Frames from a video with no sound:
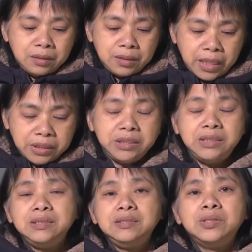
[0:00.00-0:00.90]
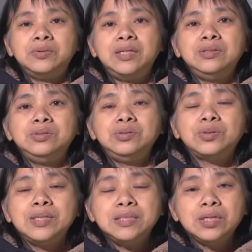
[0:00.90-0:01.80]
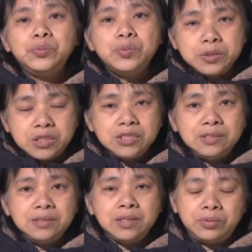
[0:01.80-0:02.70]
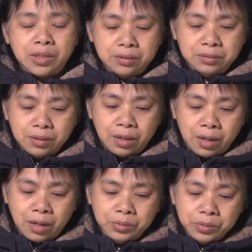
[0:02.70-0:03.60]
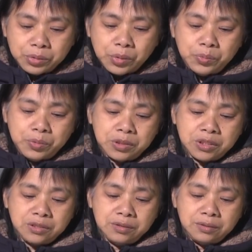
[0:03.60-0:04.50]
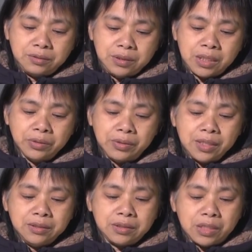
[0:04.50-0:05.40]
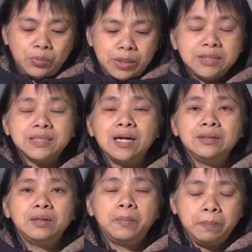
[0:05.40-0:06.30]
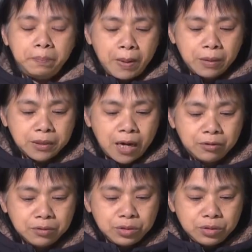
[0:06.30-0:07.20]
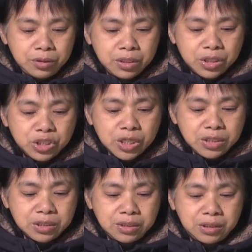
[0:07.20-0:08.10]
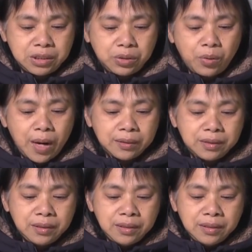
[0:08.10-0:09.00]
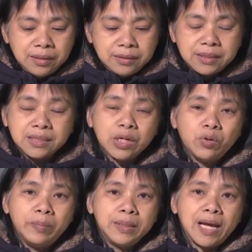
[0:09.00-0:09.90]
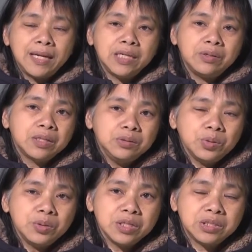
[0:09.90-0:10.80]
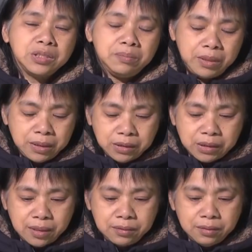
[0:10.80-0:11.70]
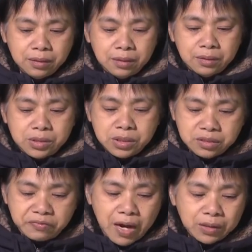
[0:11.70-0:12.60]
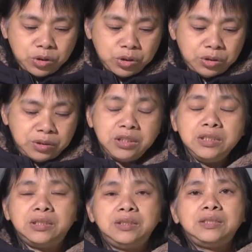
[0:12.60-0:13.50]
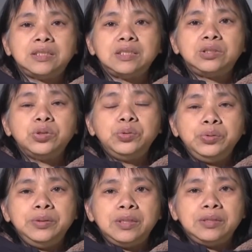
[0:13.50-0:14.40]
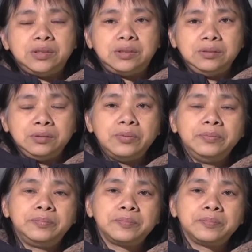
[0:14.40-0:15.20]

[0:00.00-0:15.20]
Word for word: 联系，有人捐赠物资，有人呃运送物资，也有人写文章报道那个真实的情况。现在我们看到更多的是民间自发去进行这些救援的行动，